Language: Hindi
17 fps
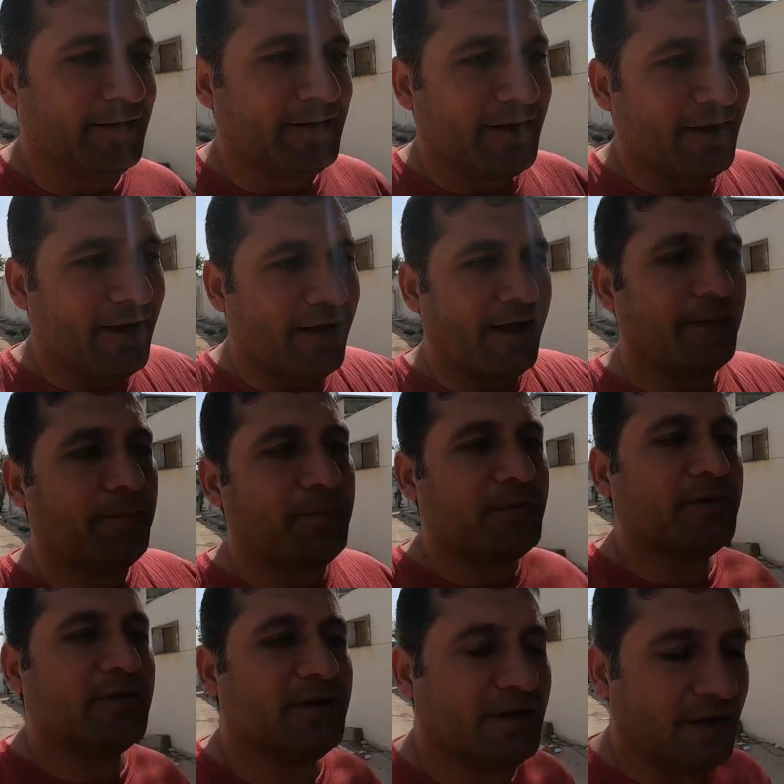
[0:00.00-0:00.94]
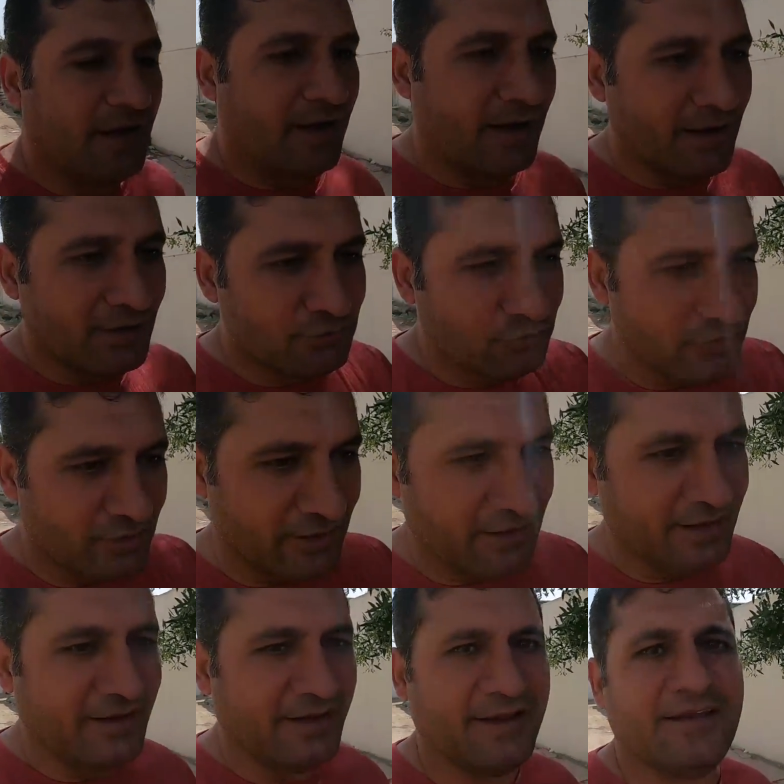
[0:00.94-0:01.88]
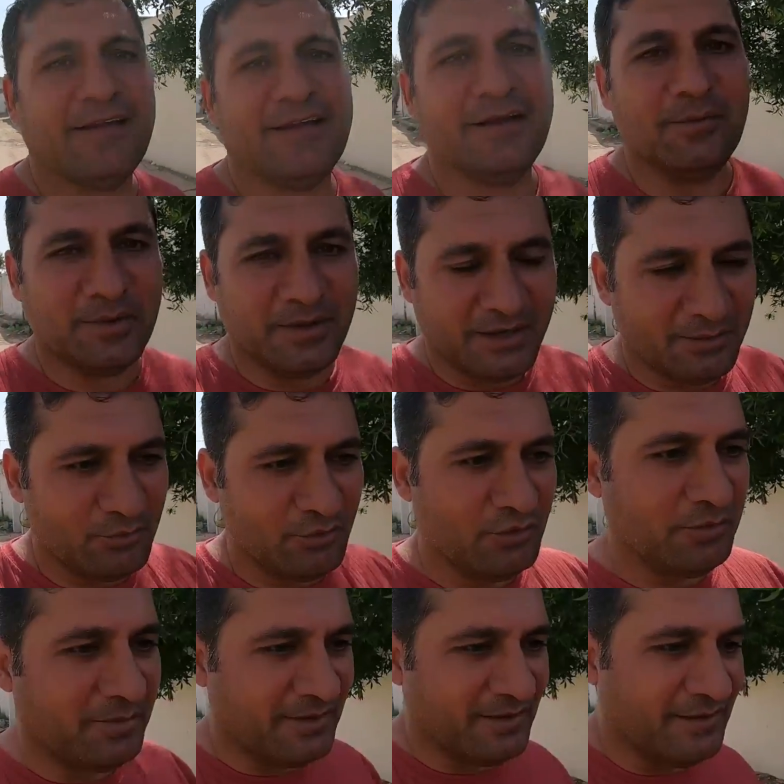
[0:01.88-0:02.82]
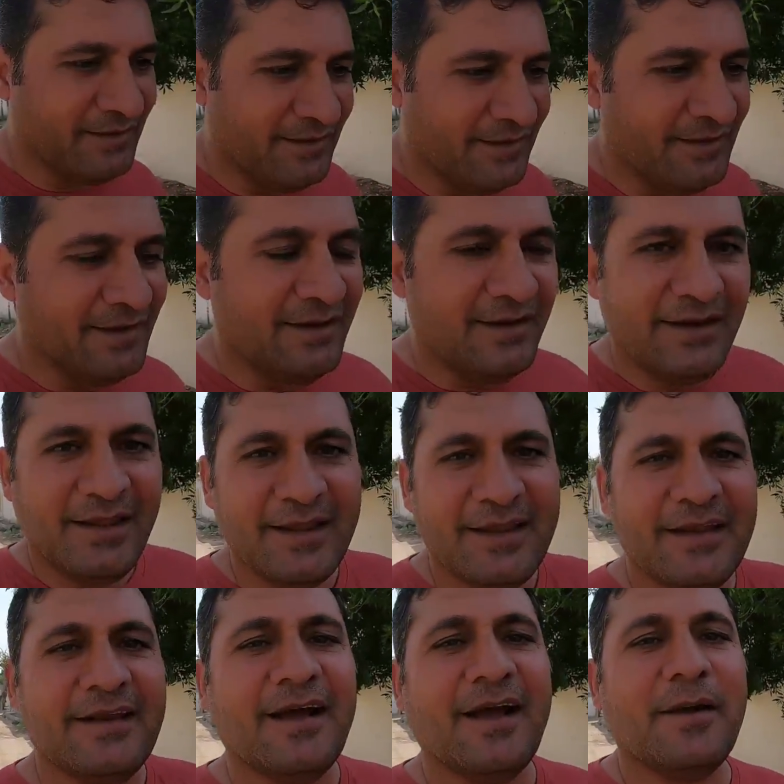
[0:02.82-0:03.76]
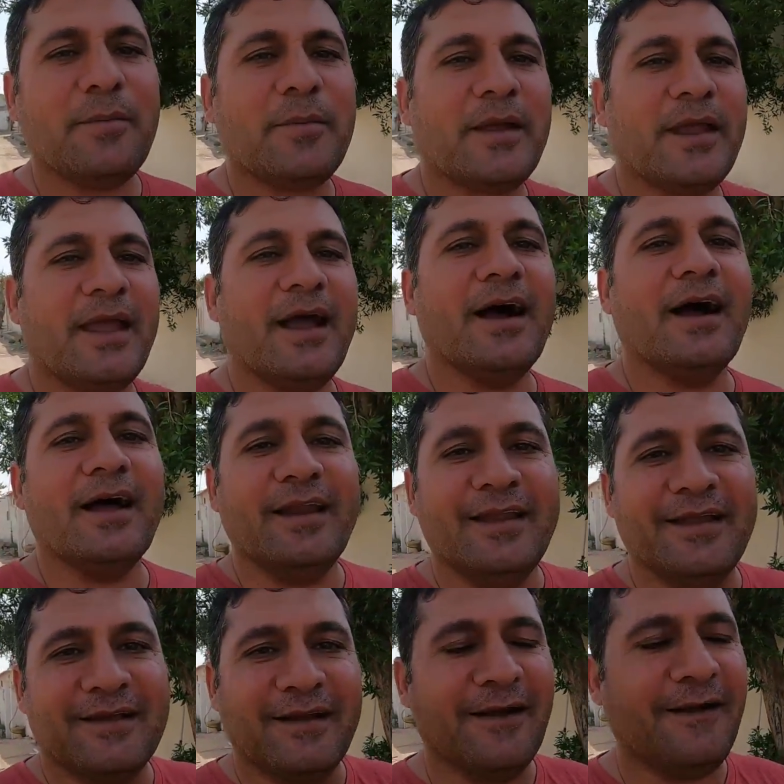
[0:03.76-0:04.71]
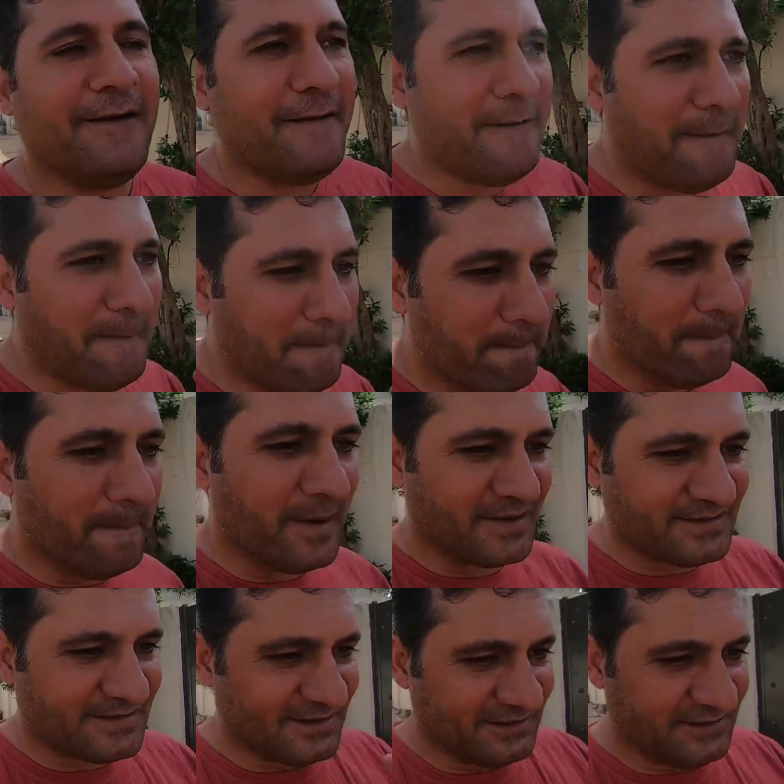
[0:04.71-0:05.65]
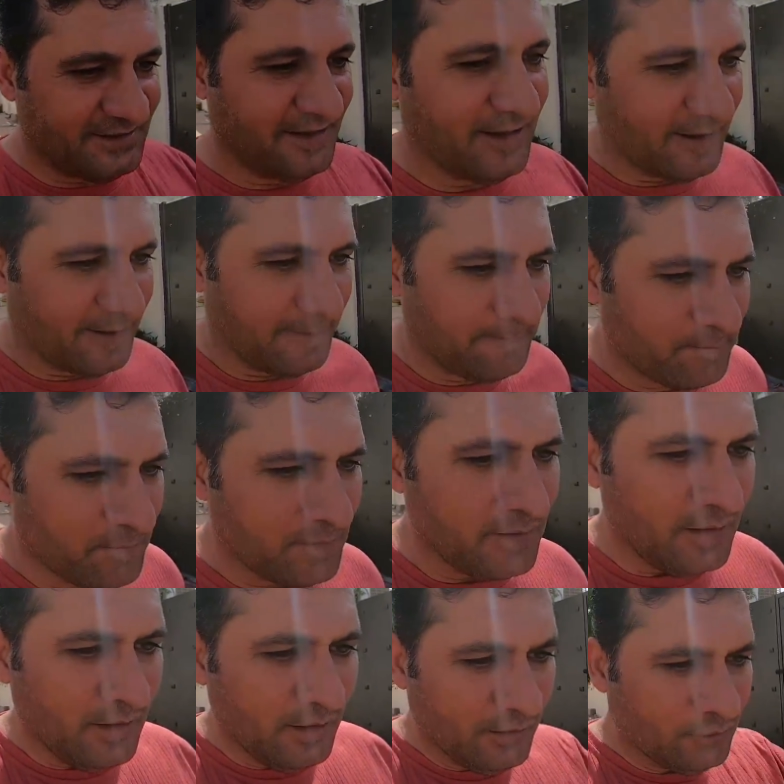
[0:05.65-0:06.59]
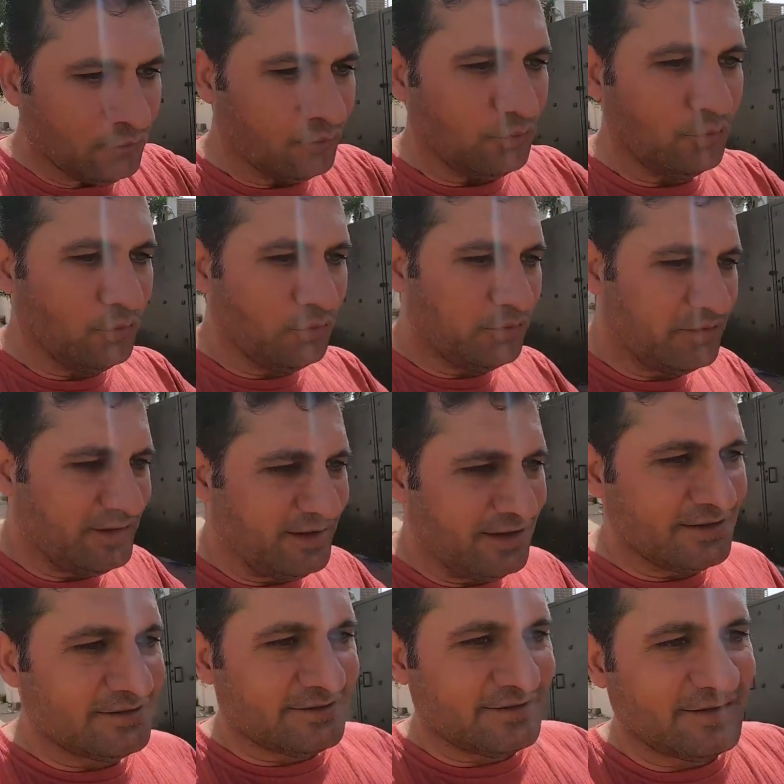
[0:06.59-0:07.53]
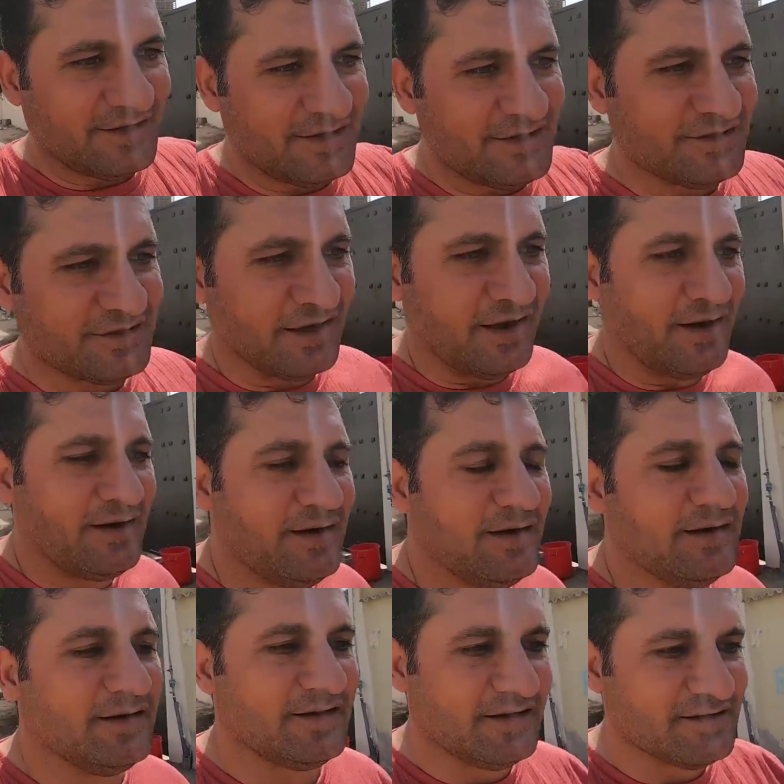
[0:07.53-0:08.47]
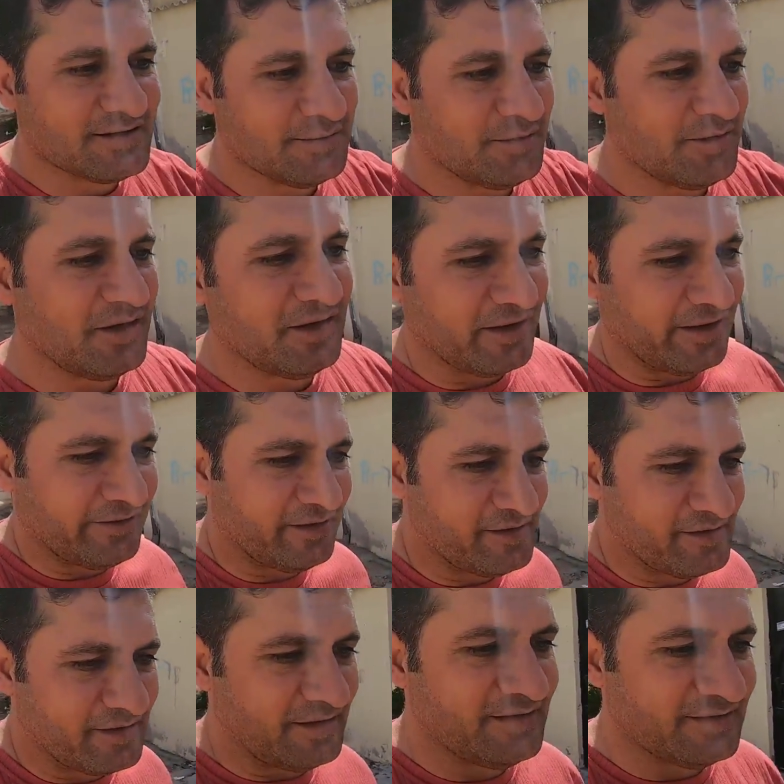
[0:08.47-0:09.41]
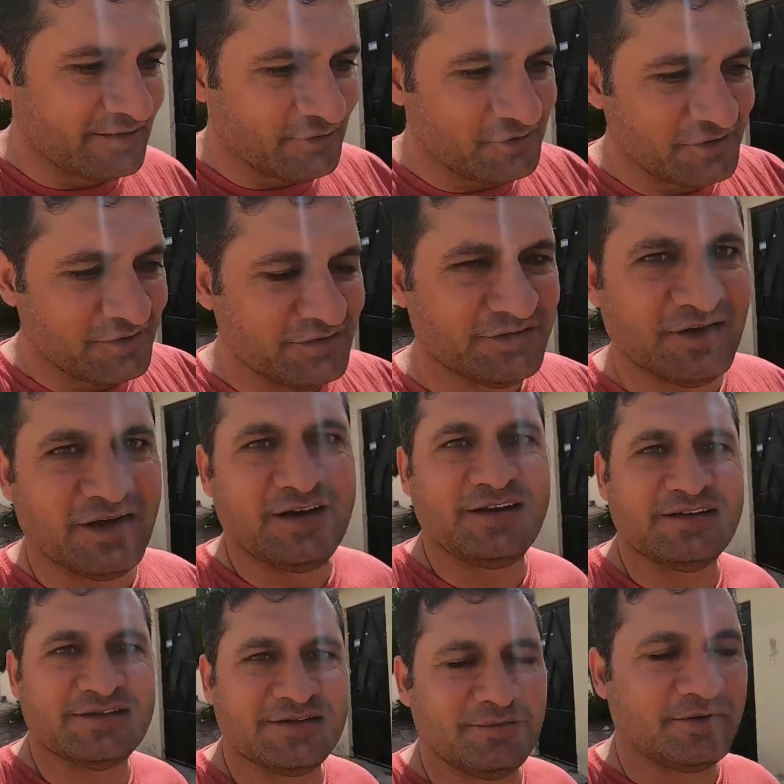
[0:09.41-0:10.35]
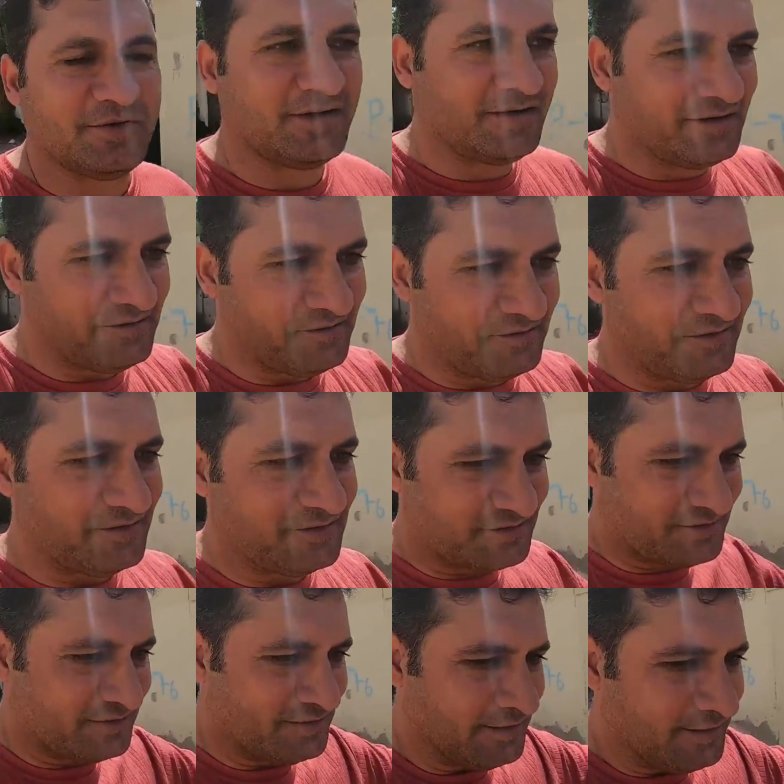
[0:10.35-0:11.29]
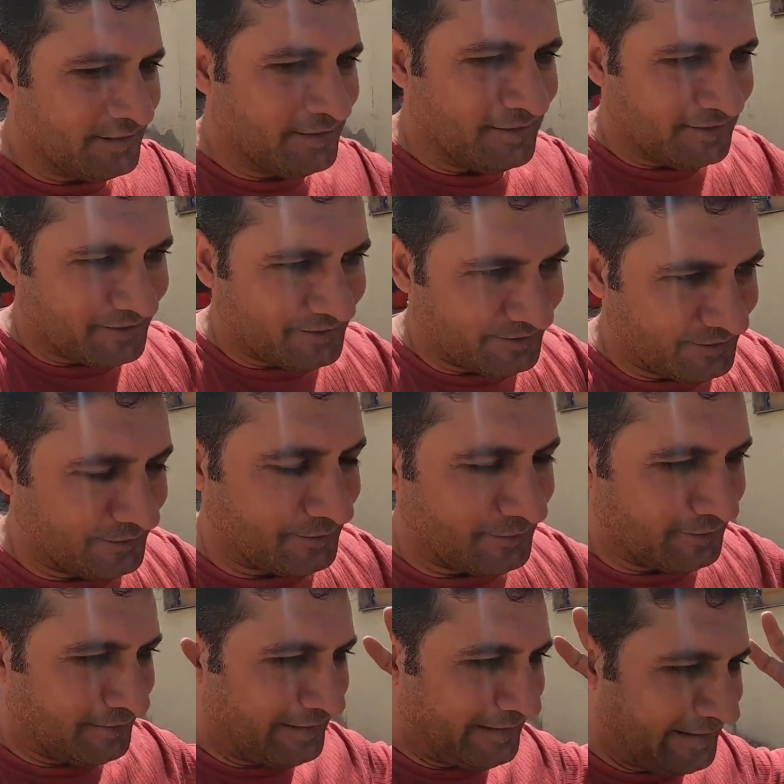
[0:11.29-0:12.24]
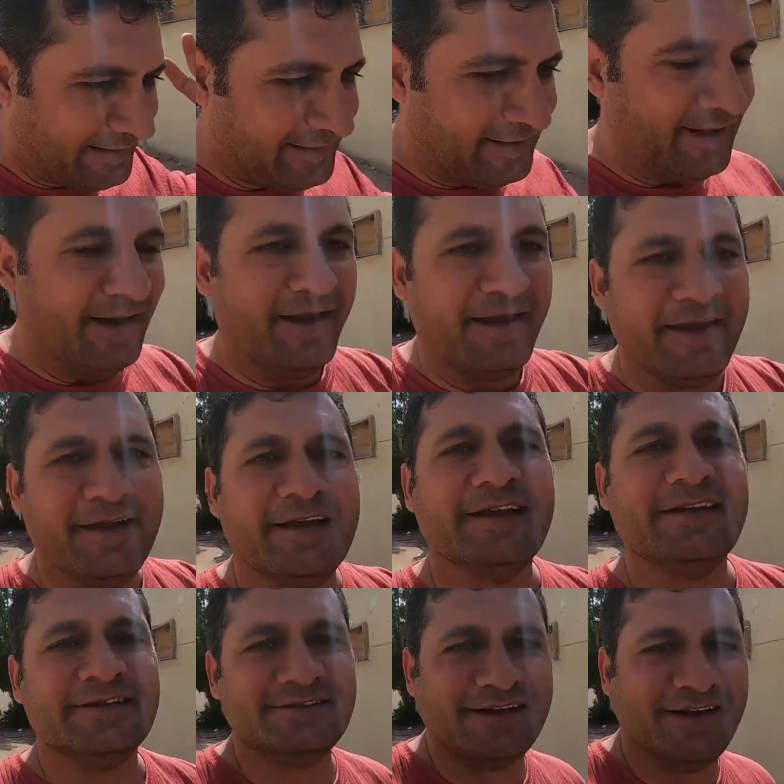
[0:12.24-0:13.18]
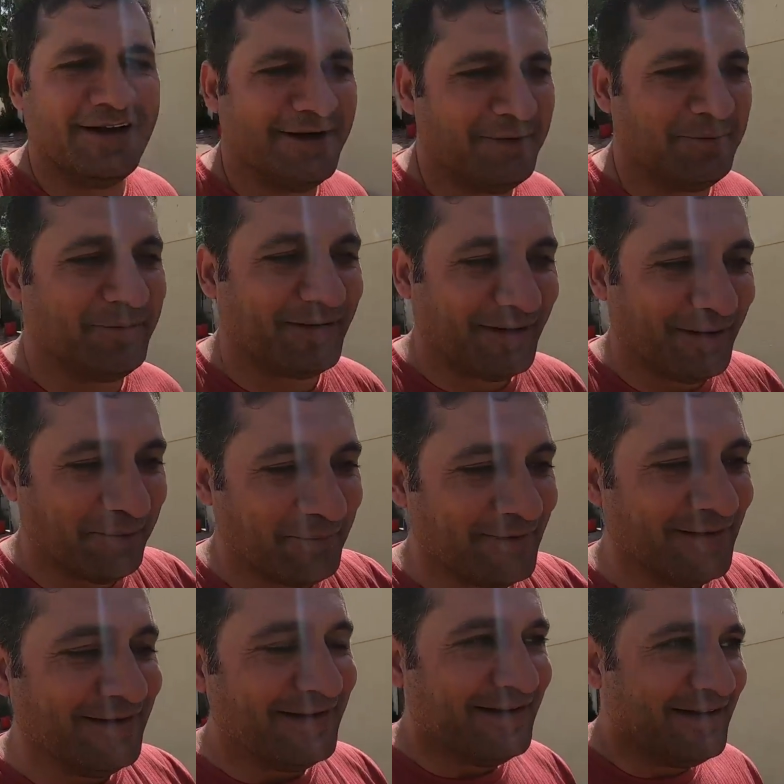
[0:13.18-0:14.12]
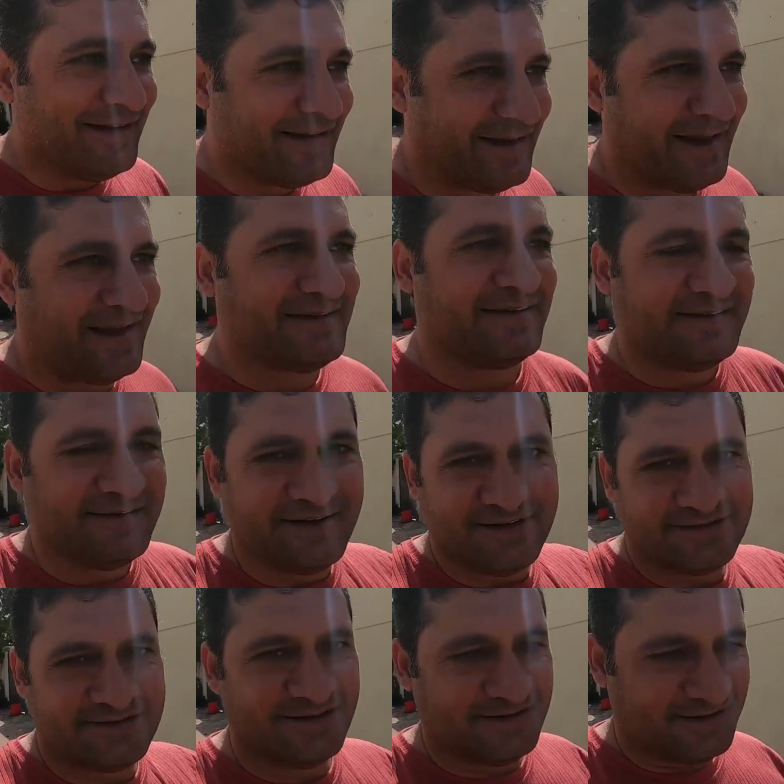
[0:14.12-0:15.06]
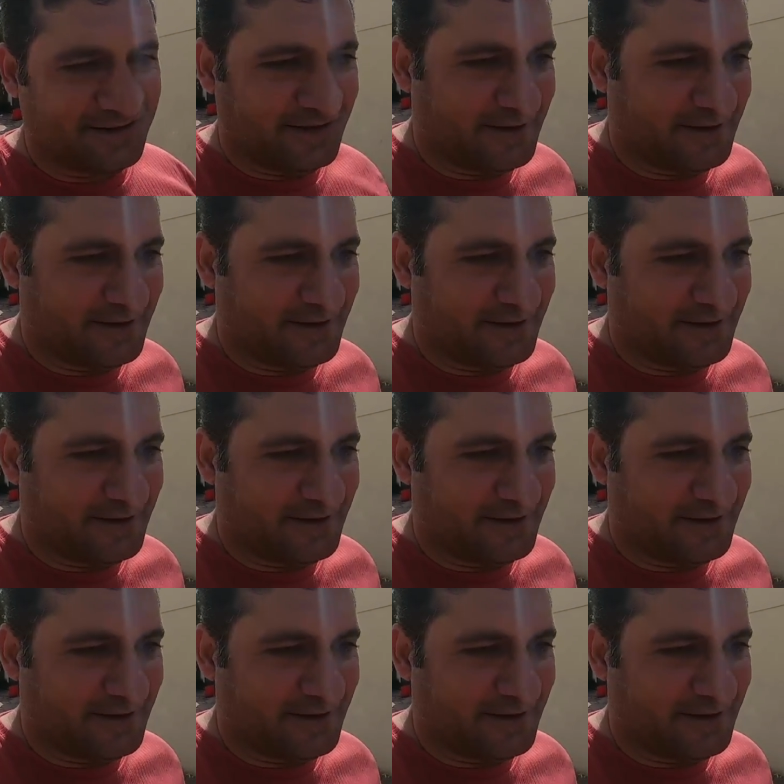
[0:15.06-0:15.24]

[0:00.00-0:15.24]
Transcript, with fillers: कि आप आ तो रहे हैं हमारे मुल्क में लेकिन आपके आने का मकसद क्या है तो ये तीन चार किस्म की कैटेगरीज़ हैं और तीन चार किस्म के कंट्रीज़ एरिया हैं जहाँ पर आप कैसे जा सकते